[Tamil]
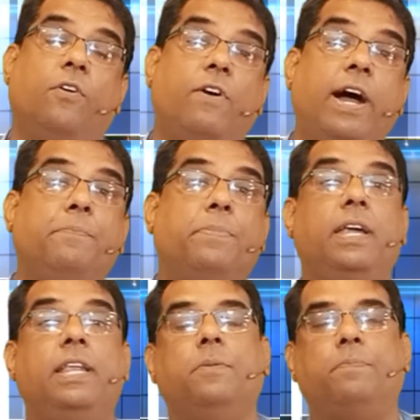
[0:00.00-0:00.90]

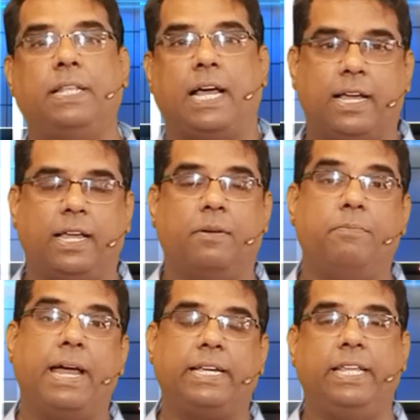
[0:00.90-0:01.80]
வாய்ப்புகள் இருப்பதாக
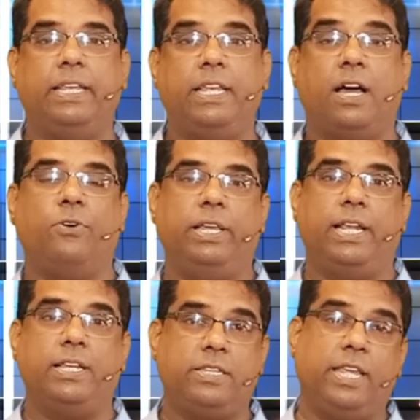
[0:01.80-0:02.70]
பாக்டீரியா
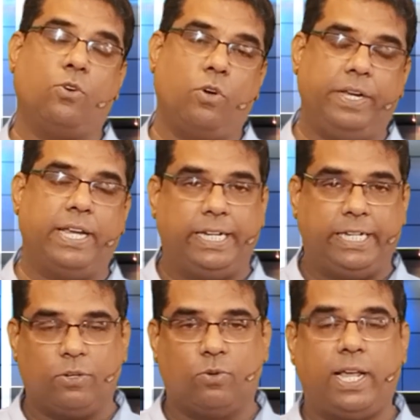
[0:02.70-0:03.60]
வைரஸ் ஏ கோவிட்
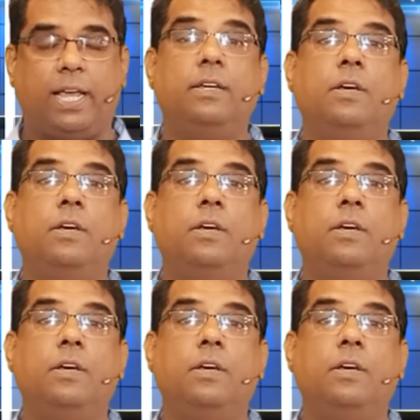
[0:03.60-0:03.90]
நைன்டீன் கூட